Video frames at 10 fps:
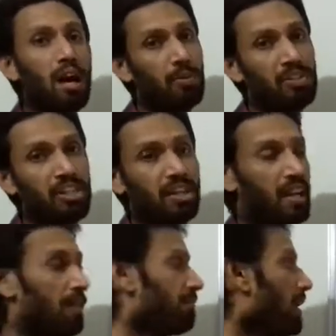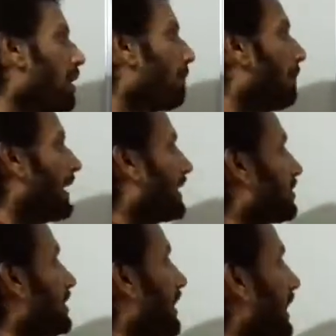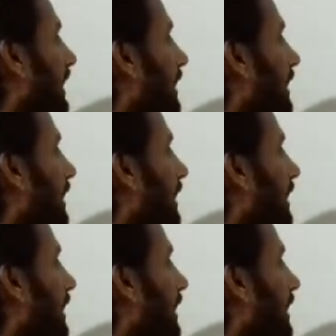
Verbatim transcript: आवश्यक है बात आती है